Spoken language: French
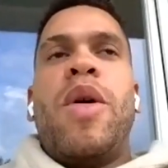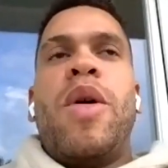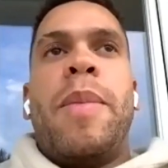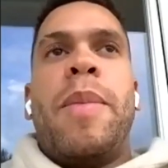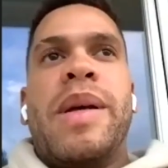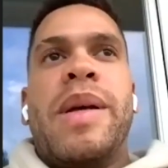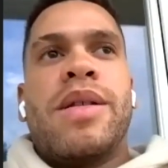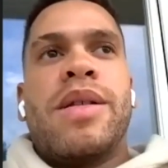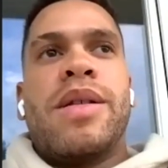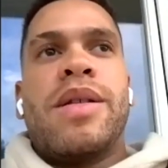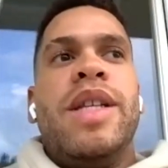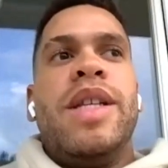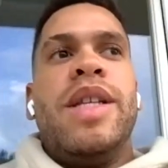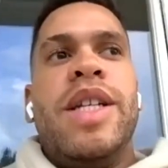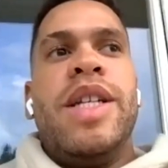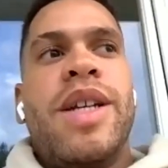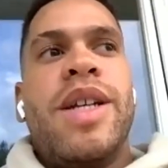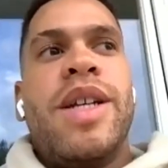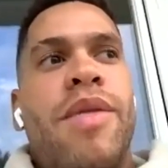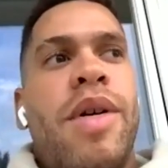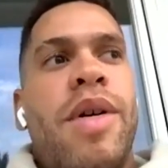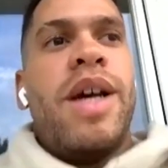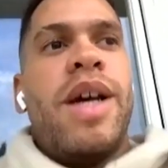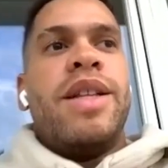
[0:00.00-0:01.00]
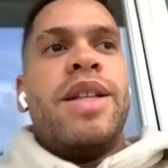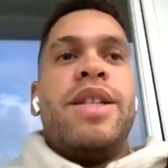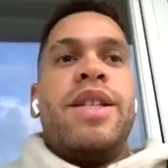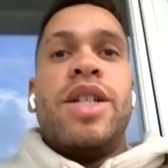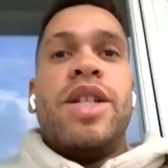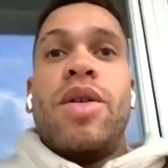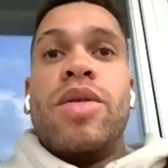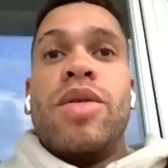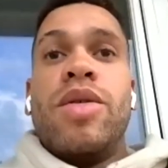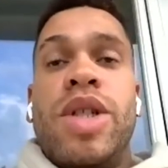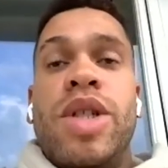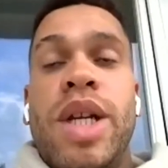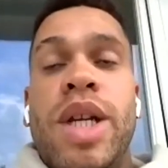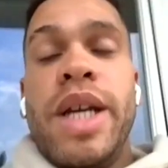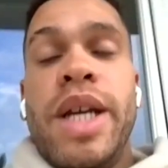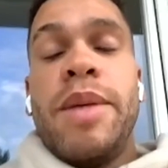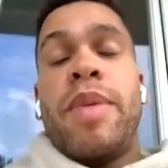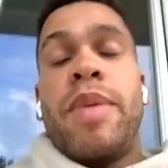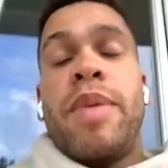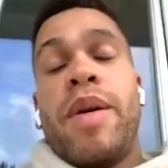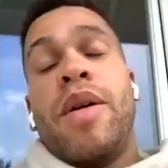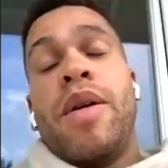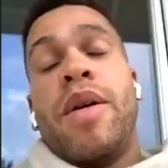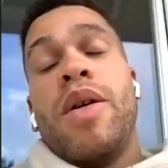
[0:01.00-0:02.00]
Parce que déjà, voilà, déjà en G-League,
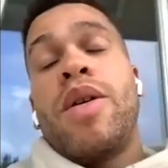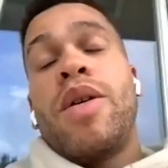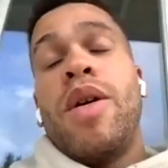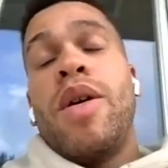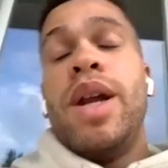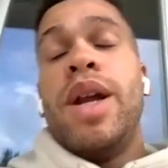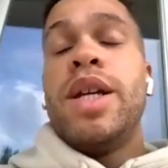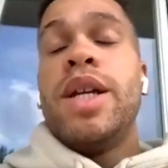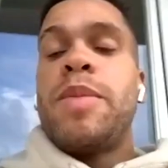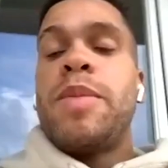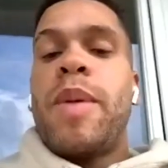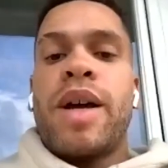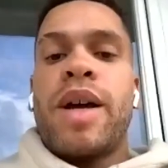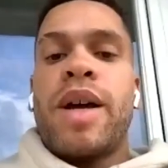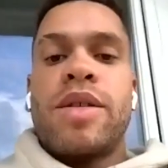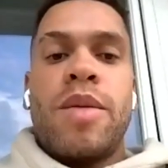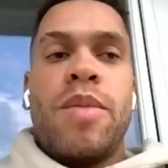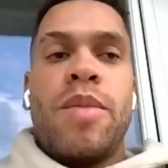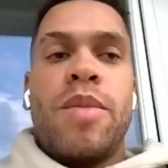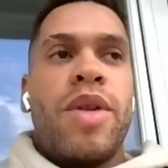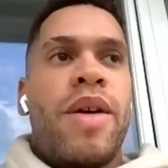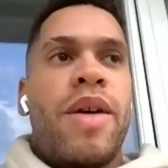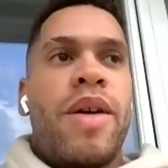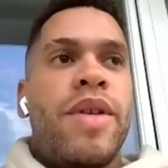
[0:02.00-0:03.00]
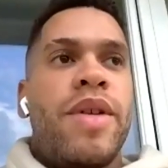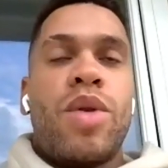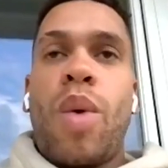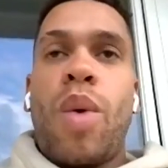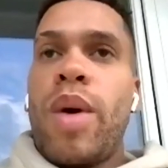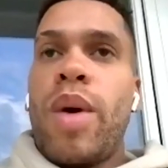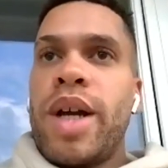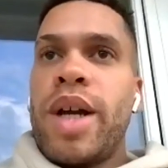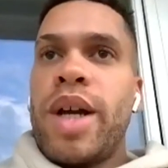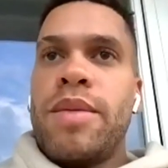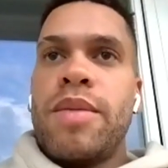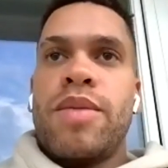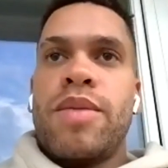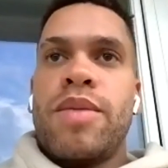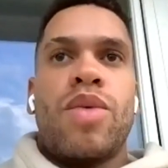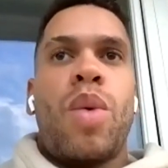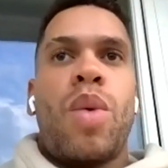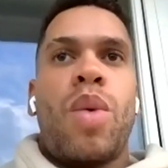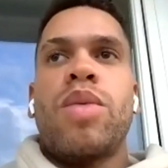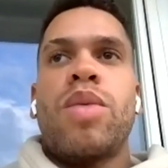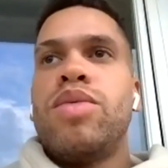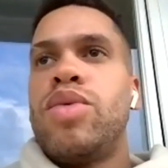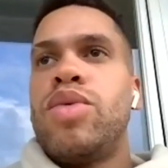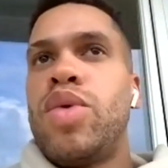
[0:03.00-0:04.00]
au collège, par exemple, on avait 3, 4,
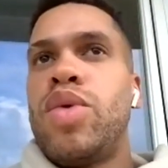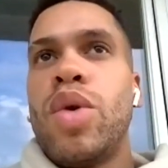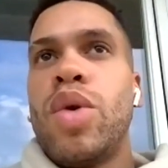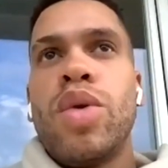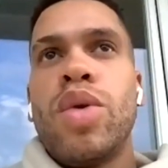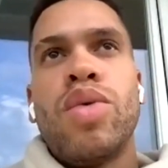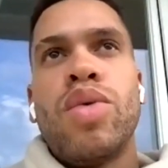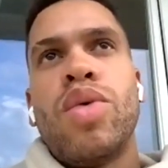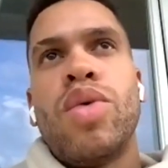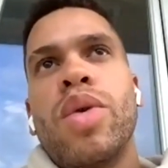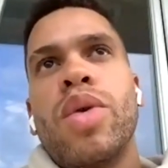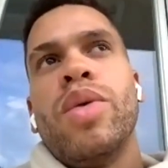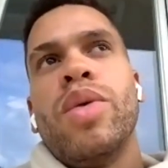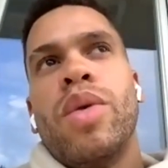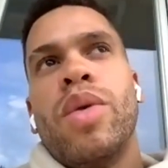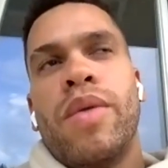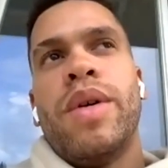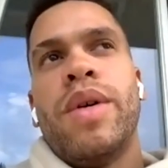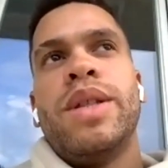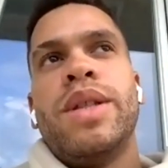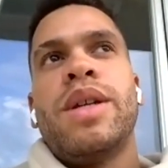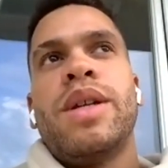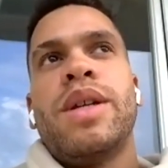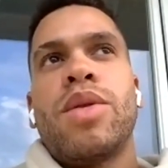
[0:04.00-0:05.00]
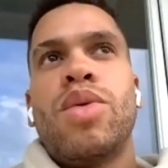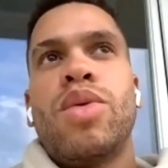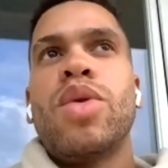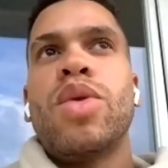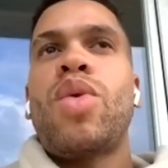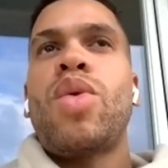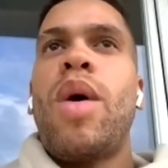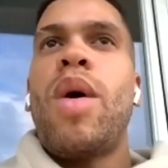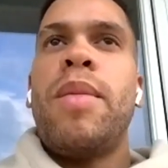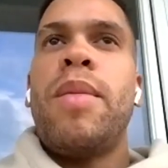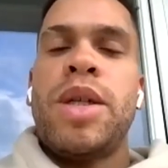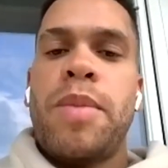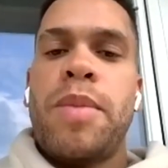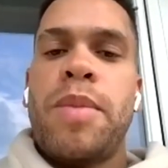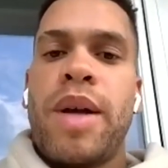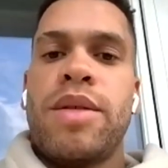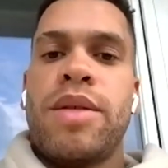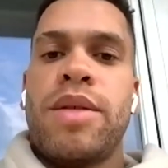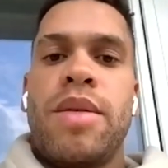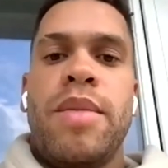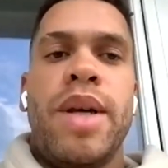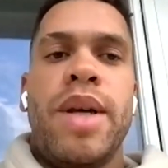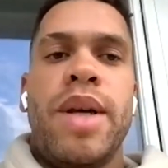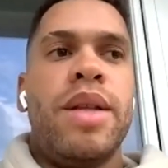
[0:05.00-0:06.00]
2, on va dire deux 3 matchs par
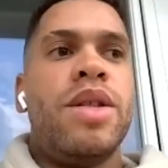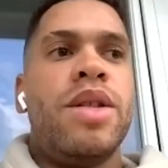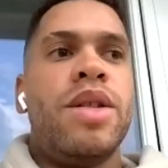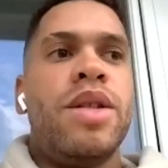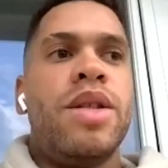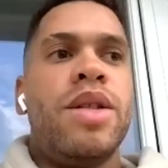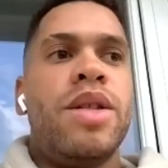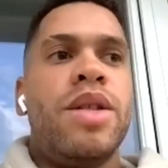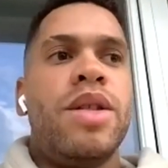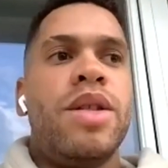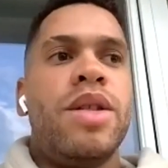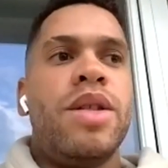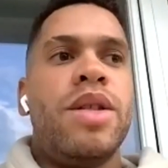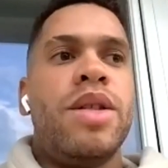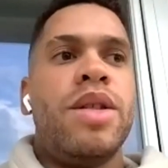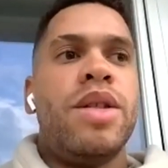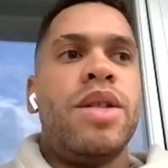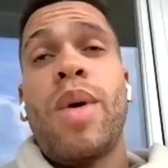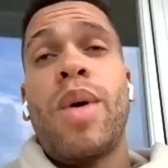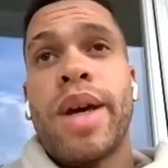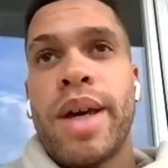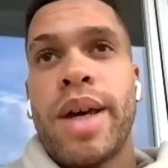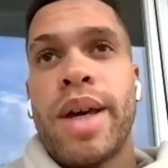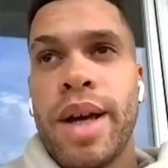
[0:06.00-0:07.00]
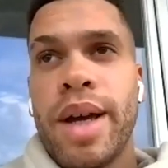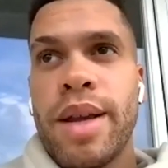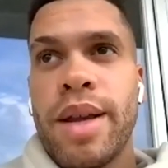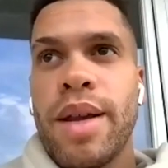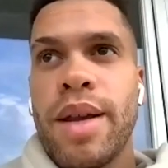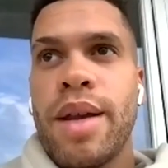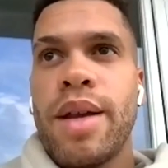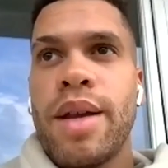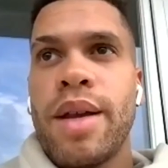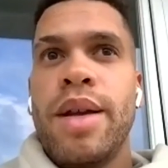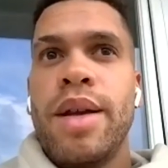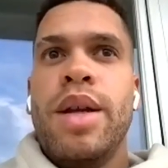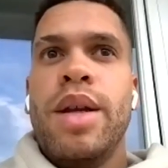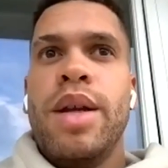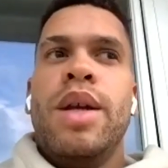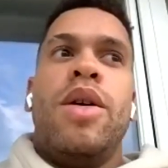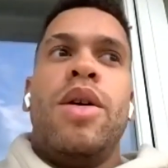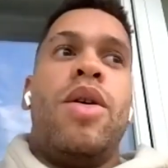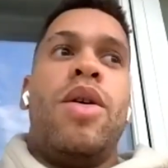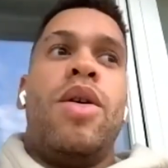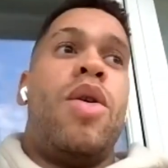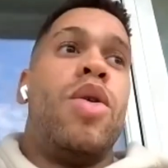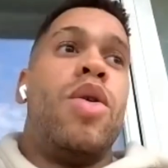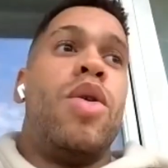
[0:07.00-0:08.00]
semaine. G-League, j'en avais 3-4.
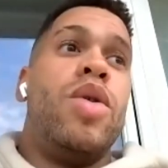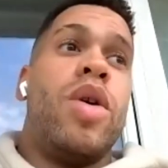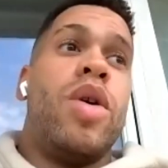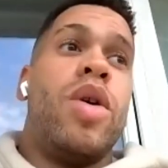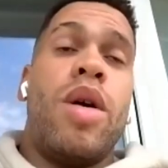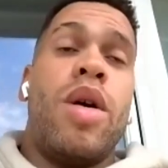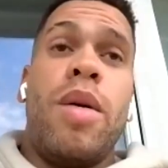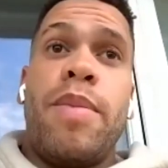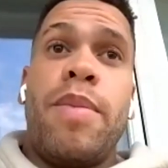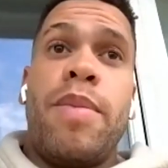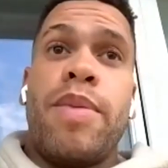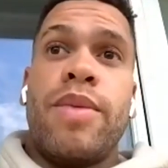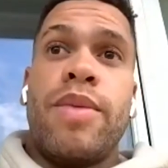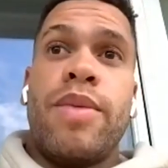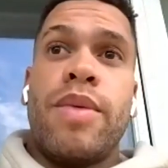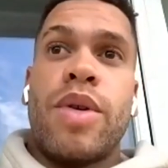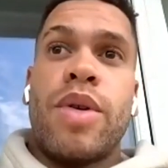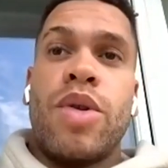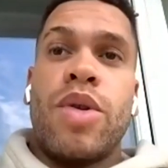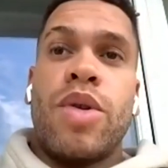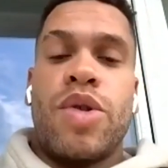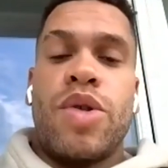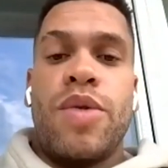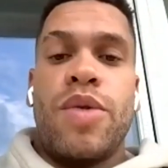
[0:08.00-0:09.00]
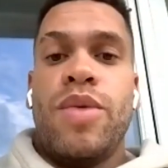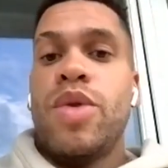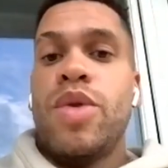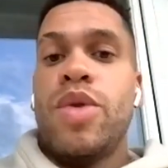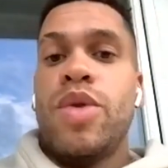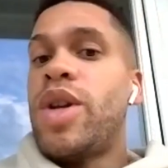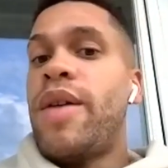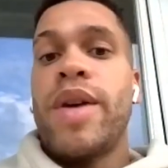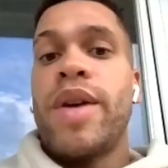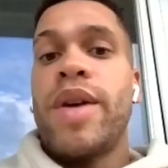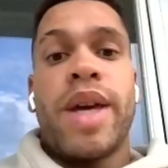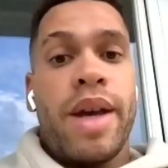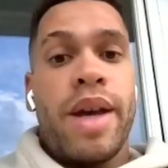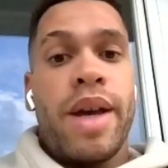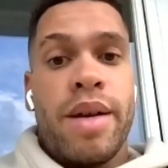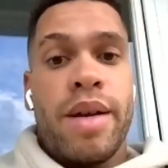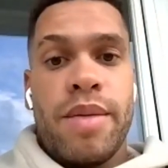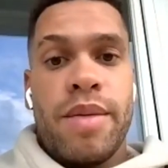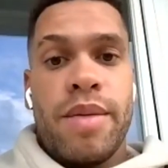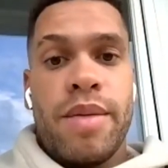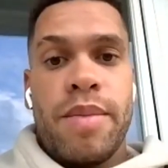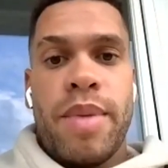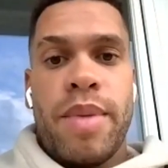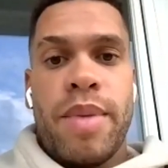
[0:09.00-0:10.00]
En Europe, quand je suis venu, j'en avais qu'un
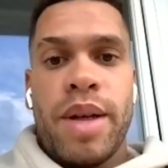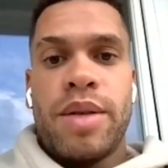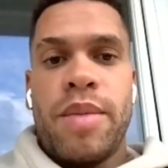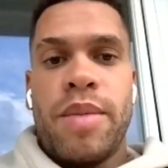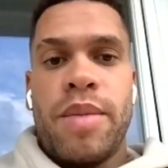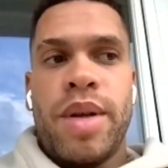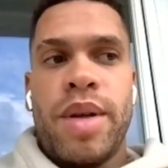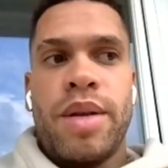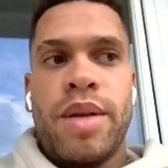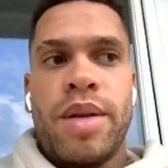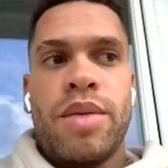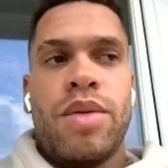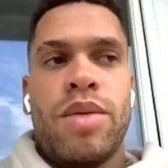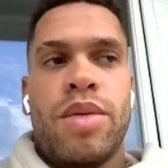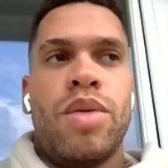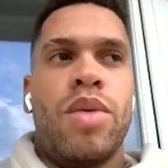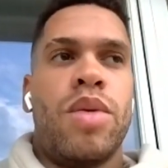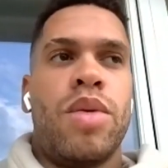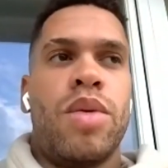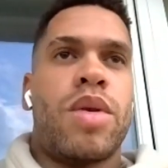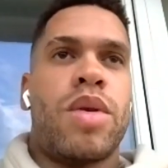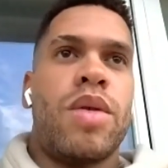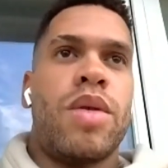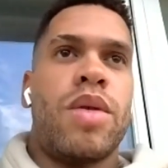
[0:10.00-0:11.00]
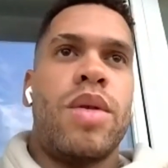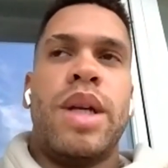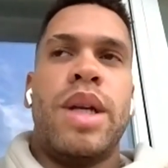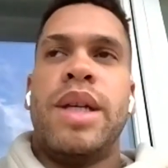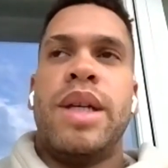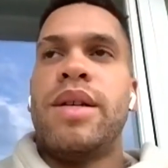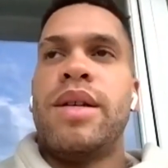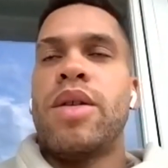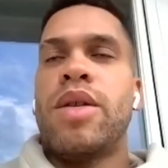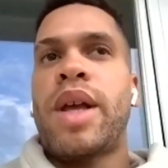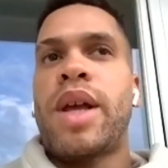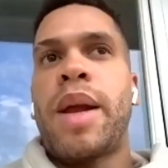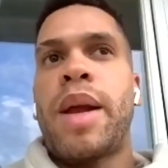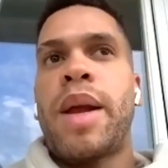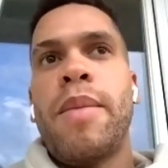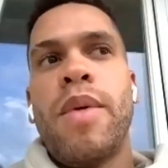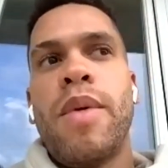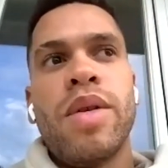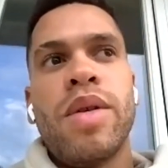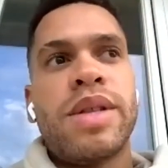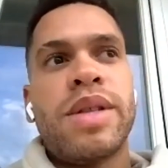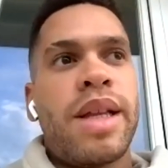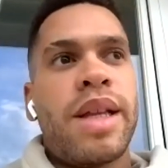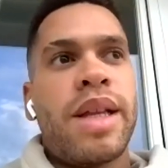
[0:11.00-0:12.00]
par semaine. Donc, les
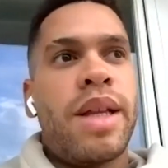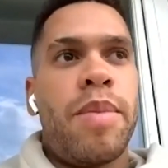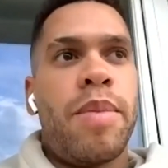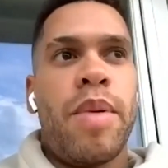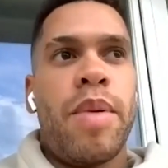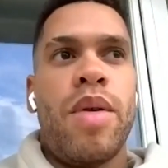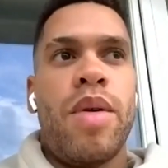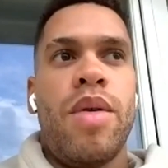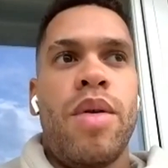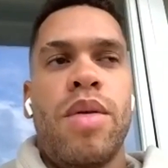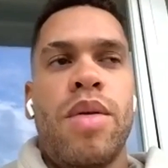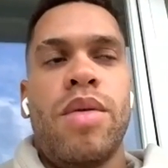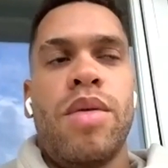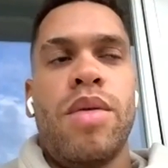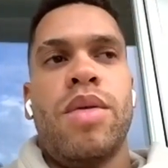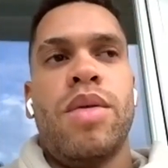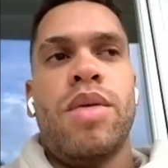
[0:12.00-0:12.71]
entraînements, ça dépend.